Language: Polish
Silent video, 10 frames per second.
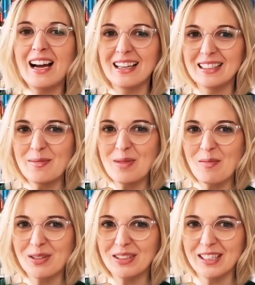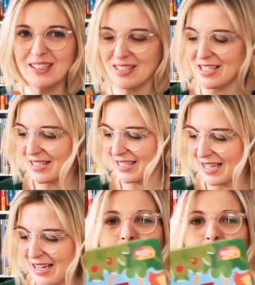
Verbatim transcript: Akademia Mądrego Dziecka.